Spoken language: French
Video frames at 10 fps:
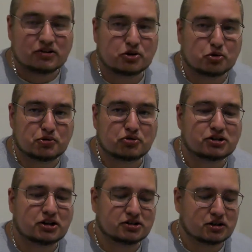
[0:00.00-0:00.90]
c'est copieux,
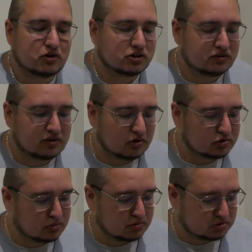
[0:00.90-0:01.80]
c'est des saveurs
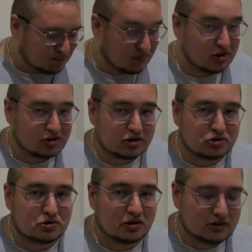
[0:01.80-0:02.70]
différentes en plus, des
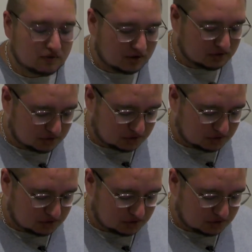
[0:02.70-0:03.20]
textures différentes